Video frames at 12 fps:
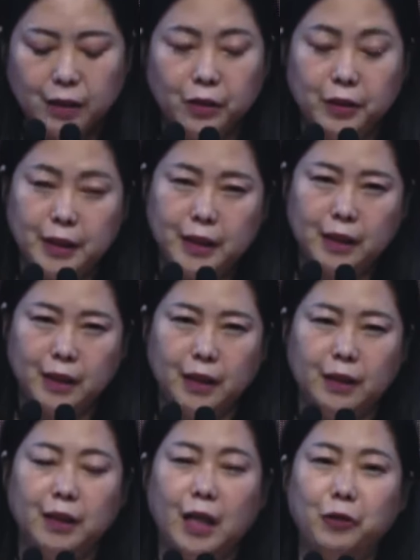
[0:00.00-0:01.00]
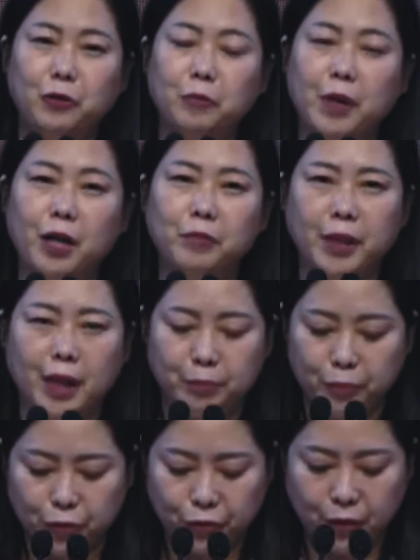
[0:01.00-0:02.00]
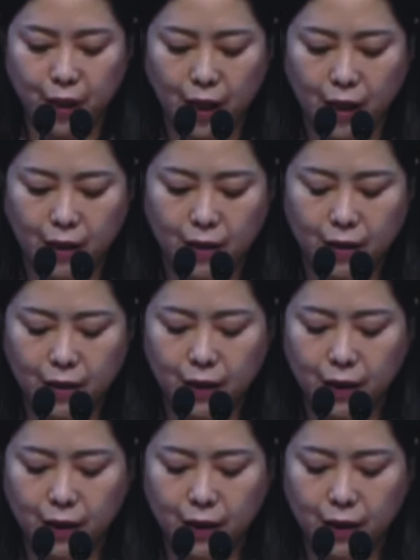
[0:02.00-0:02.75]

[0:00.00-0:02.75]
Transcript: 그렇지, 나도 마음이 아프구나.